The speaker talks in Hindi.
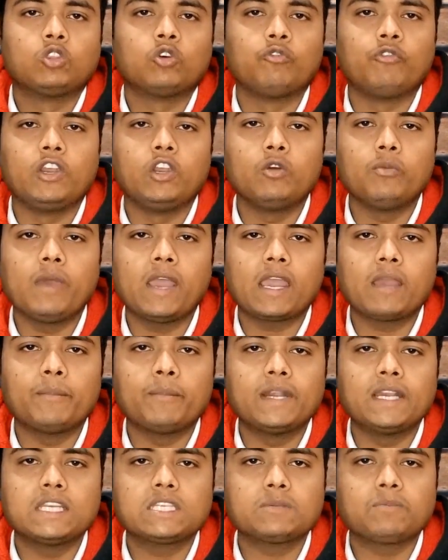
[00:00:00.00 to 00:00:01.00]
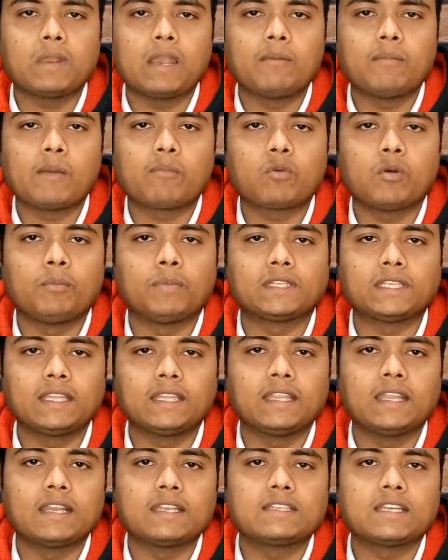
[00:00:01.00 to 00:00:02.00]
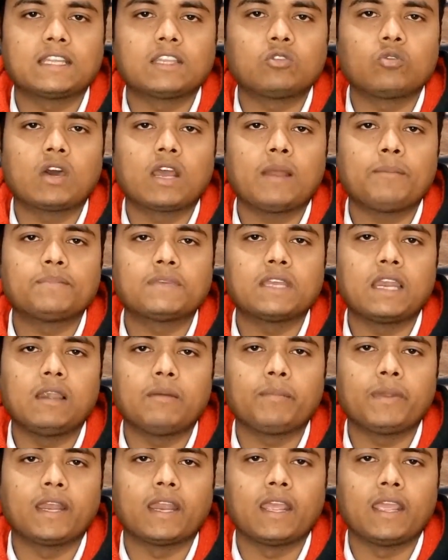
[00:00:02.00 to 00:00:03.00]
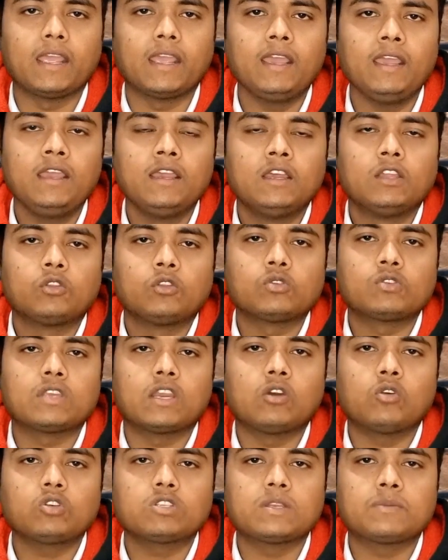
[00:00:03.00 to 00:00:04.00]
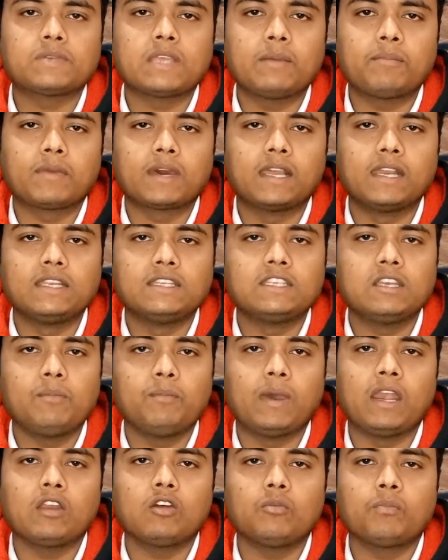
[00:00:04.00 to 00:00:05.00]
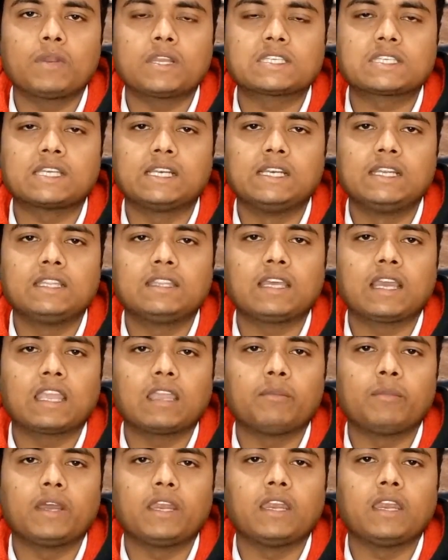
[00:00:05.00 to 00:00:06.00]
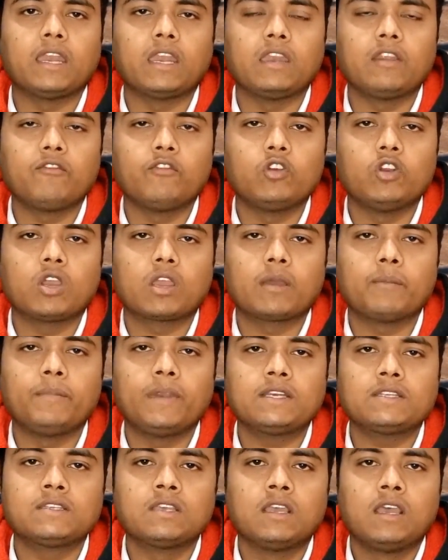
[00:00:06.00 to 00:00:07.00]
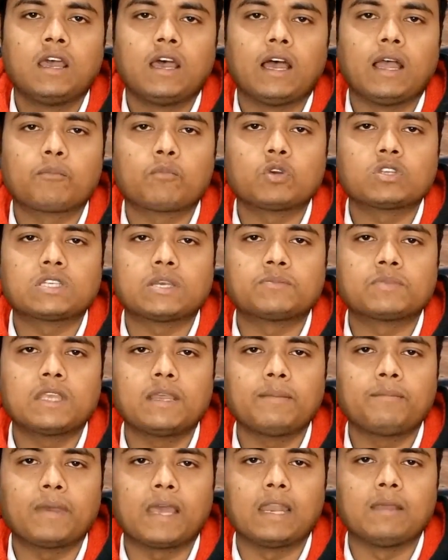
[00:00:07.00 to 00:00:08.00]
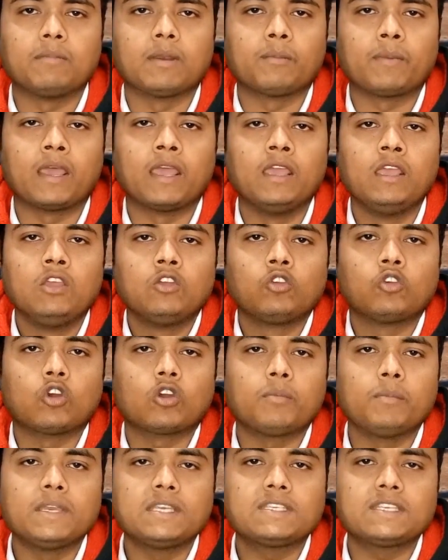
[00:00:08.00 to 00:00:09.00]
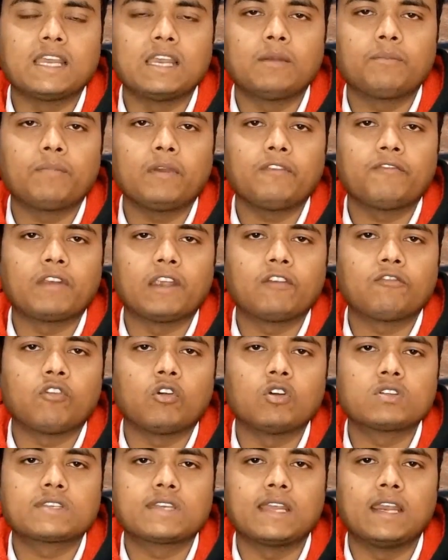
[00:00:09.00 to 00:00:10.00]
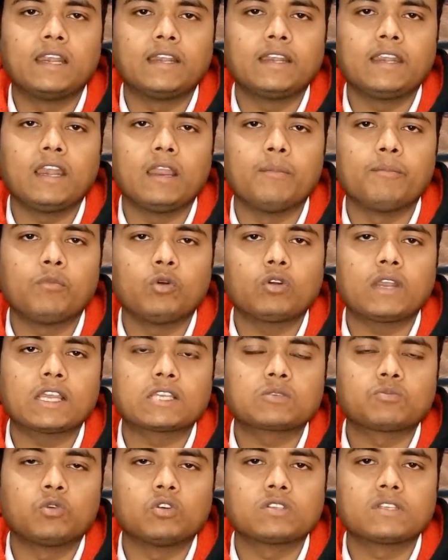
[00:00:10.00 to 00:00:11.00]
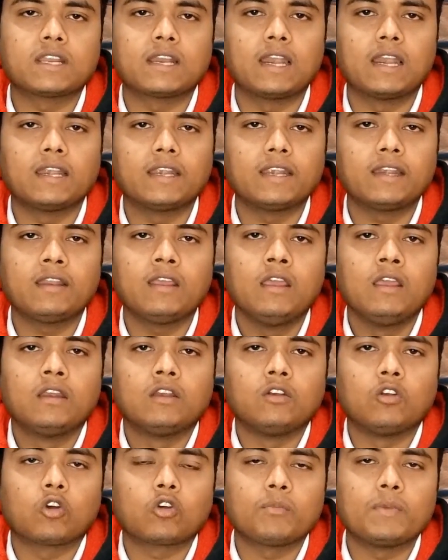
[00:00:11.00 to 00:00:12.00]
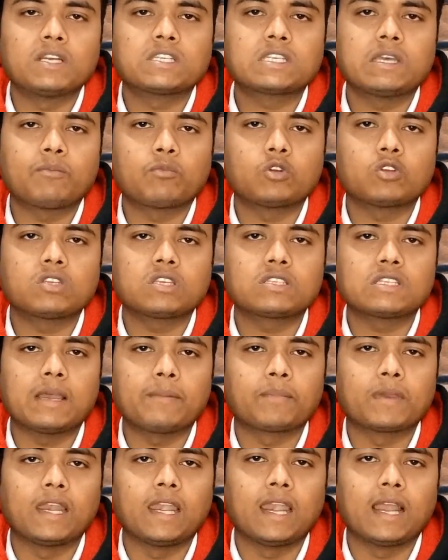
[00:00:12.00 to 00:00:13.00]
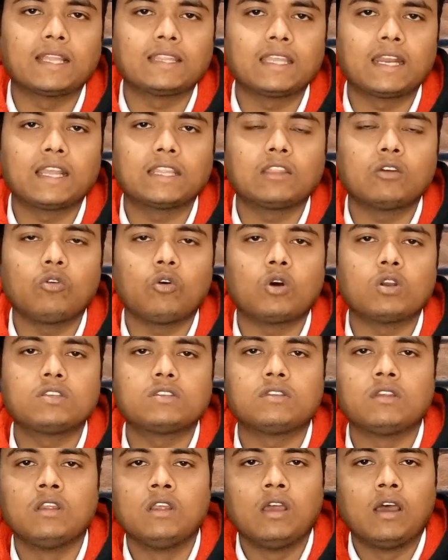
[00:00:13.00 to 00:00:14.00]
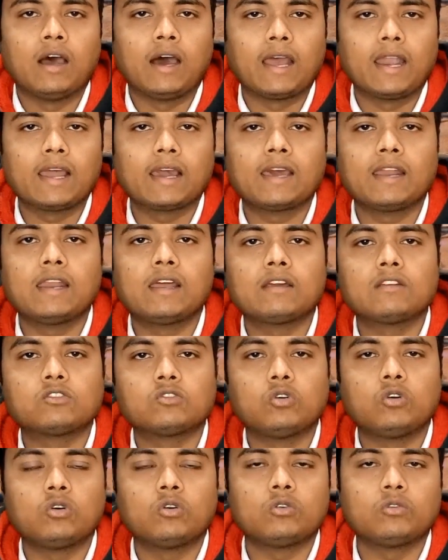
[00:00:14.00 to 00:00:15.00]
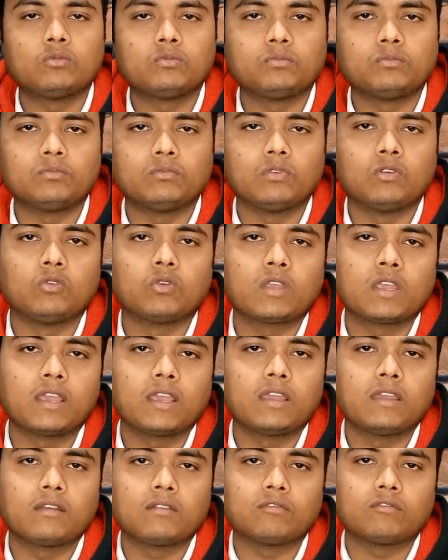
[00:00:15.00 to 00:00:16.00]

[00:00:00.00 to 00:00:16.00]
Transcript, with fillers: तो वीडियो में आगे बढ़ने से पहले मैं आपको बता देना चाहता हूँ अगर आप चैनल पर नए हैं तो चैनल को सब्सक्राइब कर लीजिए बैलन को प्रेस कर लीजिए ताकि हमारी नई नई वीडियो के अपडेट्स आपको सबसे पहले मिल पाए क्योंकि मैं इस चैनल पर फॉरन से रिलेटेड इम्पोर्ट एक्सपोर्ट से रिलेटेड डॉक्यूमेंट्स का प्रोसेस आपके लिए लाता रहता हूँ और अलग अलग जो उनके